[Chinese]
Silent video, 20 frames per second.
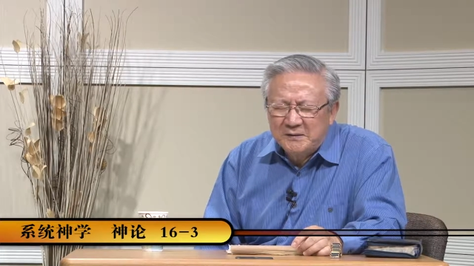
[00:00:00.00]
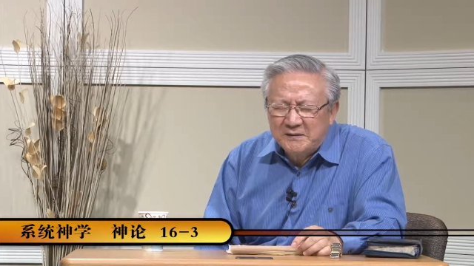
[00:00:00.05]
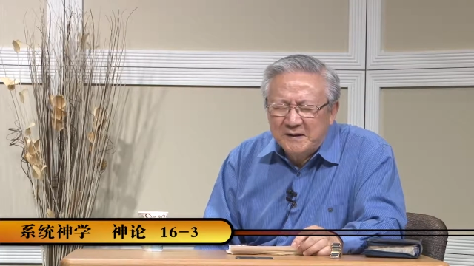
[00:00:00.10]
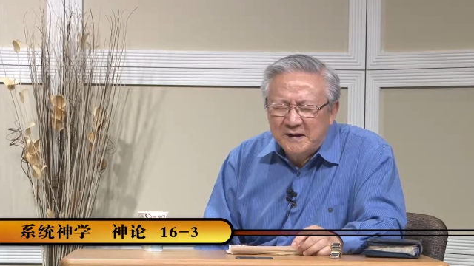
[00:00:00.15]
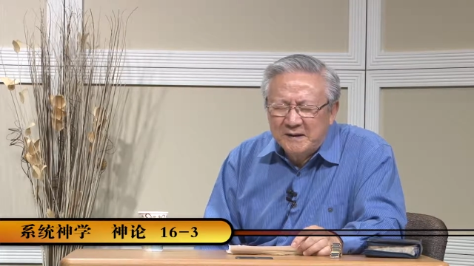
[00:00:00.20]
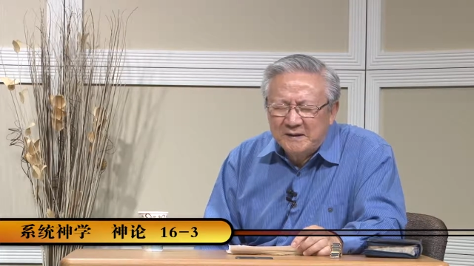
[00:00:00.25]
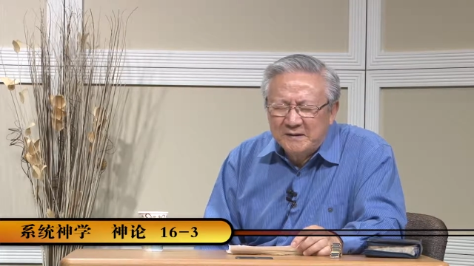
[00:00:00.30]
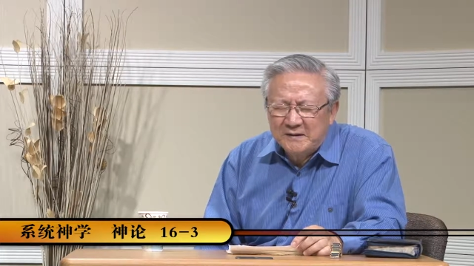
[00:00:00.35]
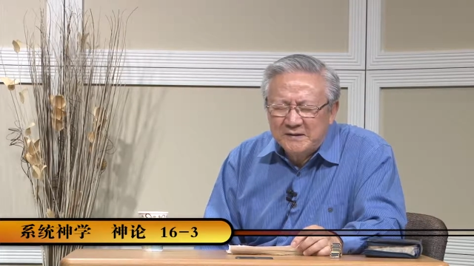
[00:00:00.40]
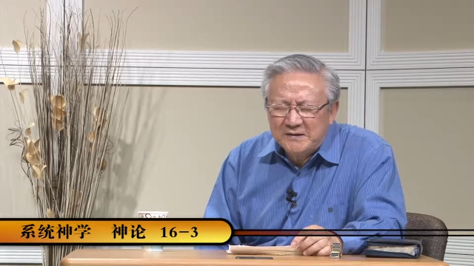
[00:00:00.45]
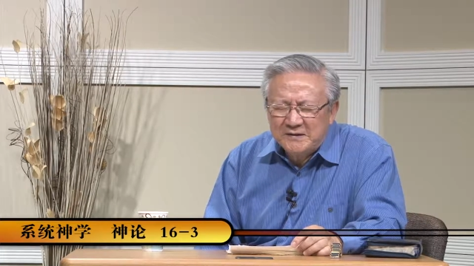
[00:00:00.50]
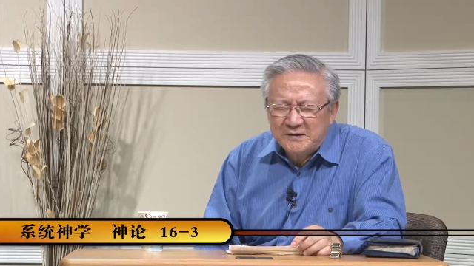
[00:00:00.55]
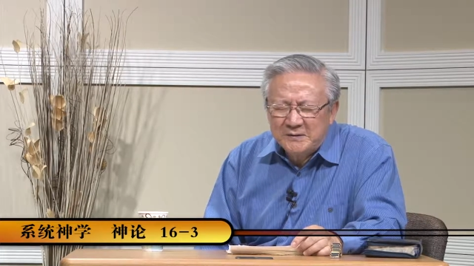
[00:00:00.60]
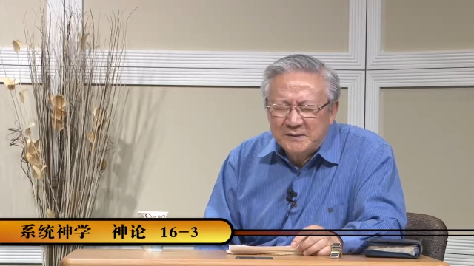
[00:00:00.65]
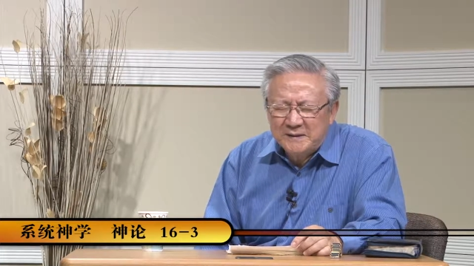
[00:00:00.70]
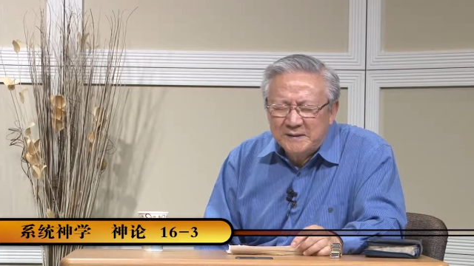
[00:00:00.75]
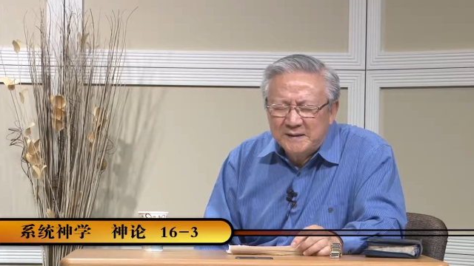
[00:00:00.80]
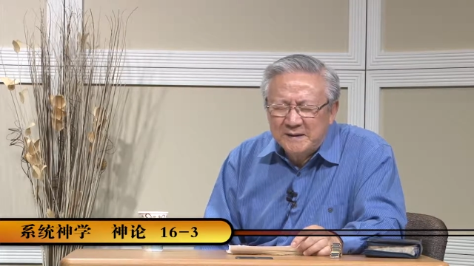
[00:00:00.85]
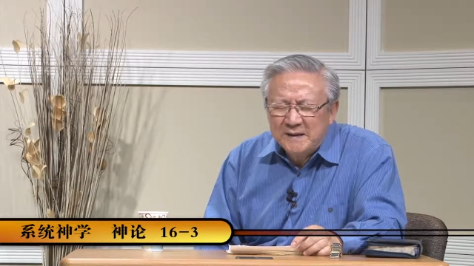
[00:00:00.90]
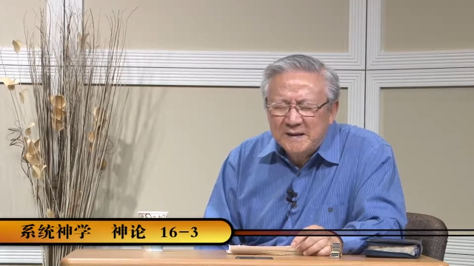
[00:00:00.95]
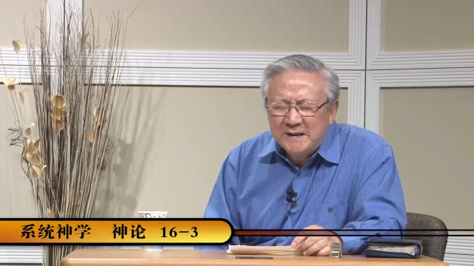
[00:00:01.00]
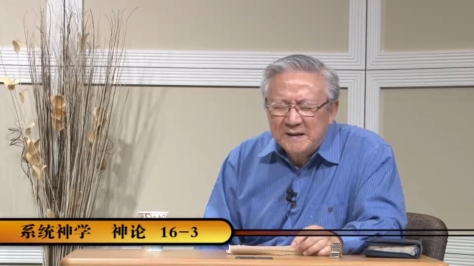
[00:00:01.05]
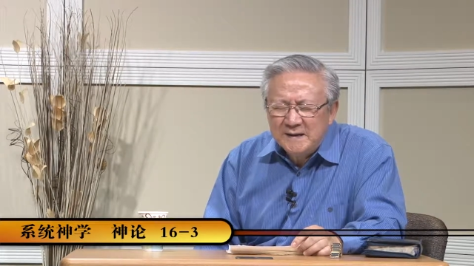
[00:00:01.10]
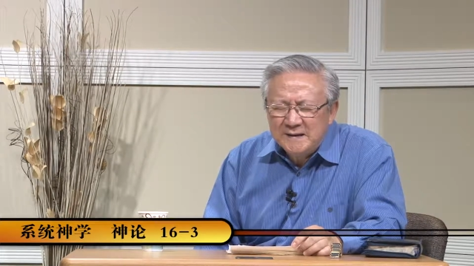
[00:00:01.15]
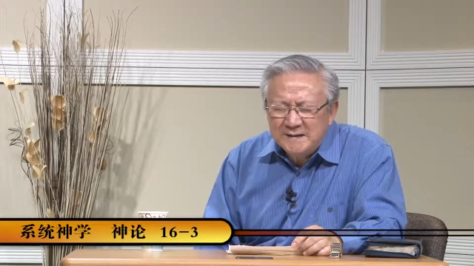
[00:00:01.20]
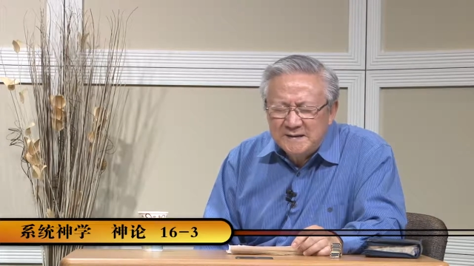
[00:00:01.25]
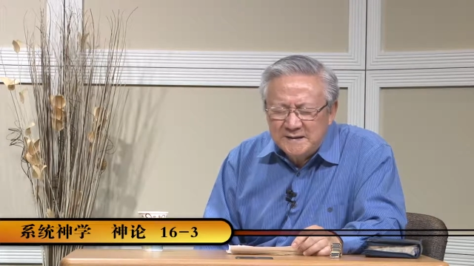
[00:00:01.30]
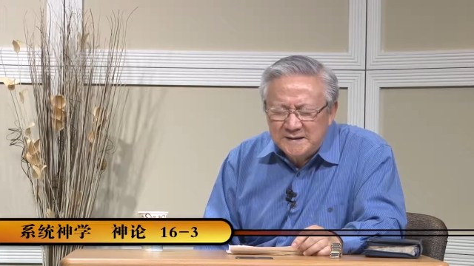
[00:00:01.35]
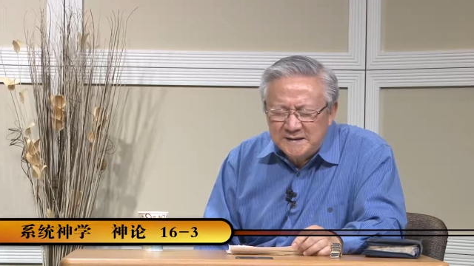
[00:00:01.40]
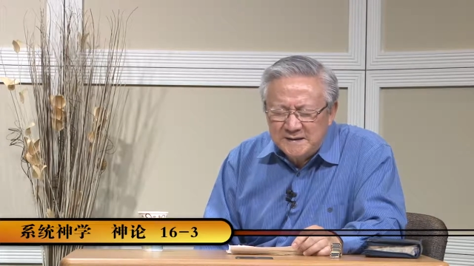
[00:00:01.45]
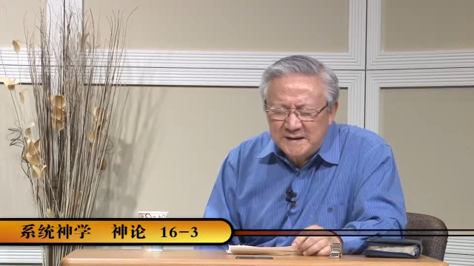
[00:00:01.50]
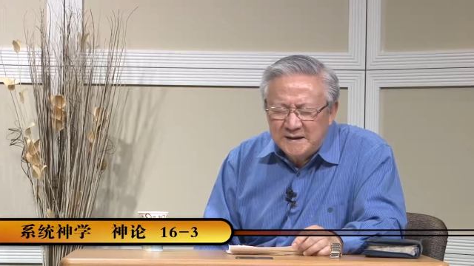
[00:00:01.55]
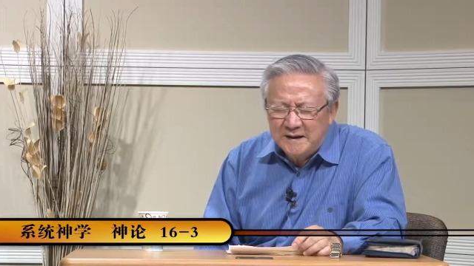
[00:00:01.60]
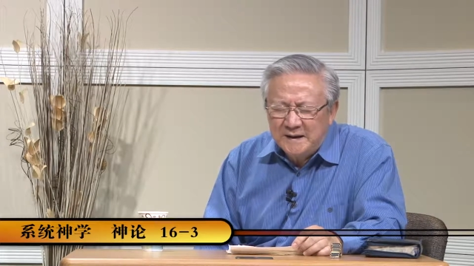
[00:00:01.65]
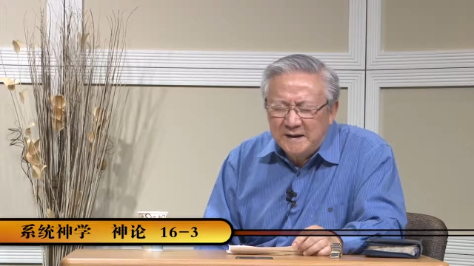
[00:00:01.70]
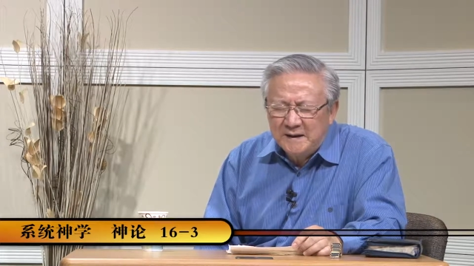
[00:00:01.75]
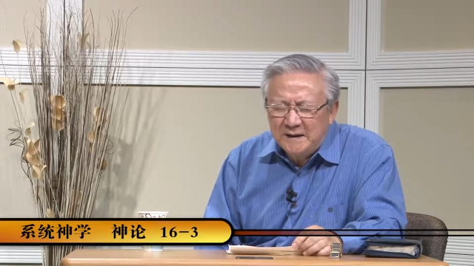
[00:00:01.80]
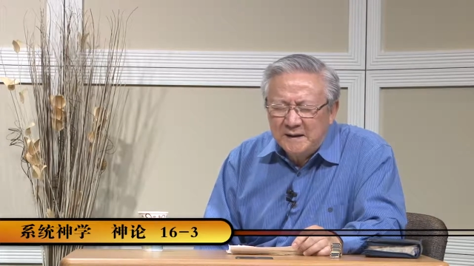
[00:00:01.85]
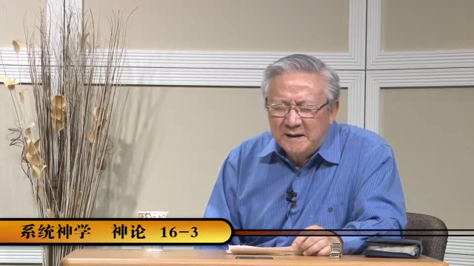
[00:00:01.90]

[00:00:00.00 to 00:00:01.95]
了这样的救恩，谢谢你，